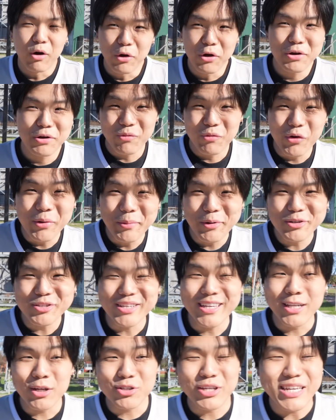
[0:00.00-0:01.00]
hoy
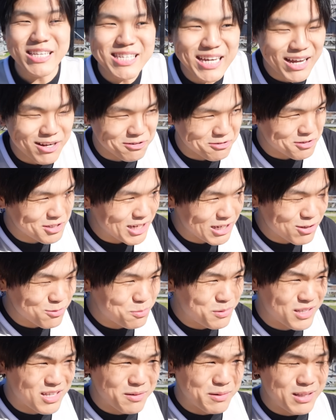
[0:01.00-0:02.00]
fuimos y nos echaron O sea,
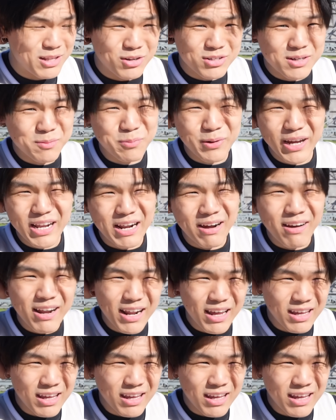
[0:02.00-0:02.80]
supuestamente no se puede grabar